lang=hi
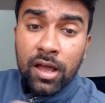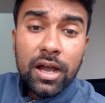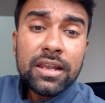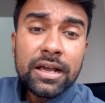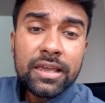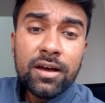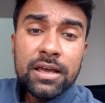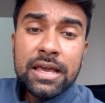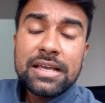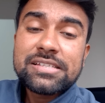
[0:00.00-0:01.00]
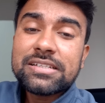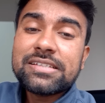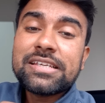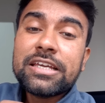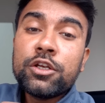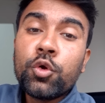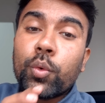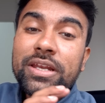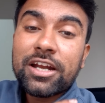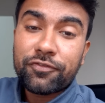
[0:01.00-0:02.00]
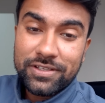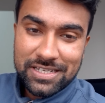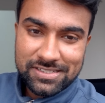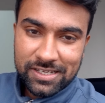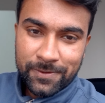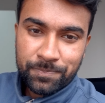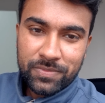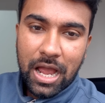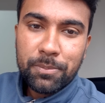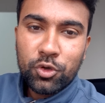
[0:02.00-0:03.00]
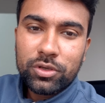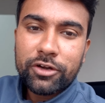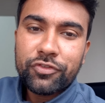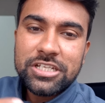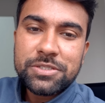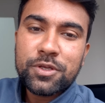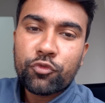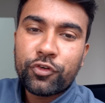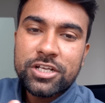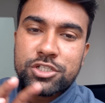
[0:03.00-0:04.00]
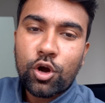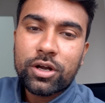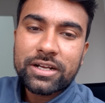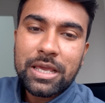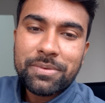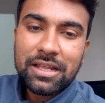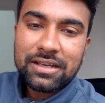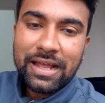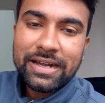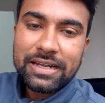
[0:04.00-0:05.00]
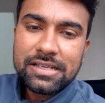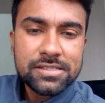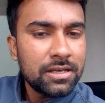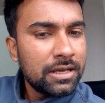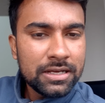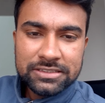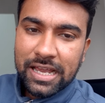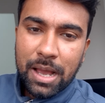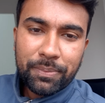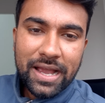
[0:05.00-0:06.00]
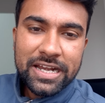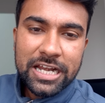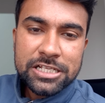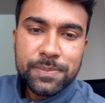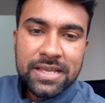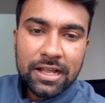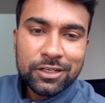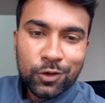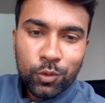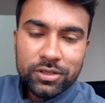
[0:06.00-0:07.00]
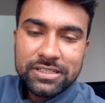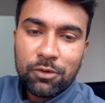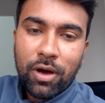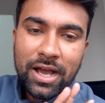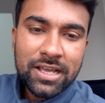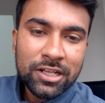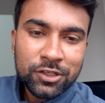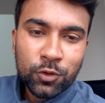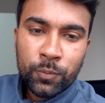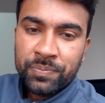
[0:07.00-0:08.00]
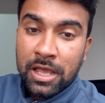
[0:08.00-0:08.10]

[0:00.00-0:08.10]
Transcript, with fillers: अगला क्या कि सर जैसे कि न्यूक्लियर फिजिक्स है अब न्यूक्लियर फिजिक्स में जो फर्स्ट ऑर्डर केमिकल काइनेटिक्स चाहे आप काइनेटिक्स में याद करो या वहां याद करो